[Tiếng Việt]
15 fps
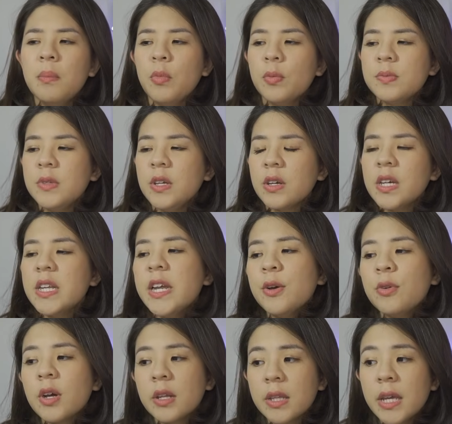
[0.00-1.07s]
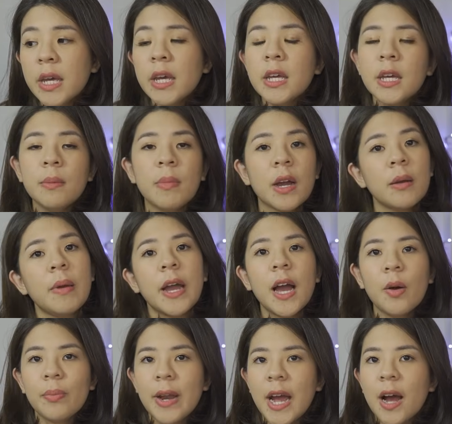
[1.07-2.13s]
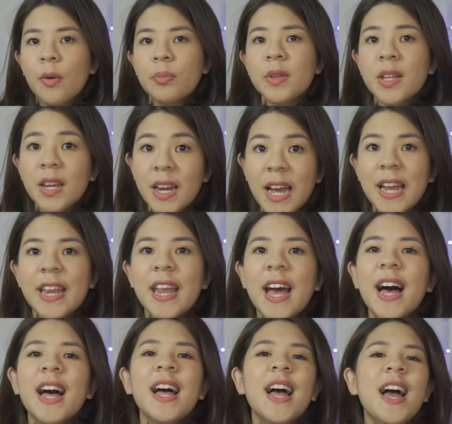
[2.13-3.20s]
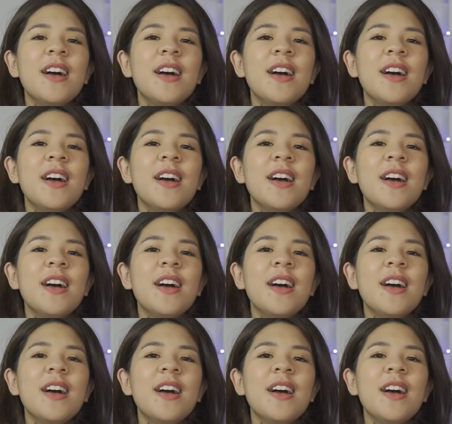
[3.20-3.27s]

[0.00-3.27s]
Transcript: một những cái điều cần thiết khi mà các bạn học đại học như thế này nha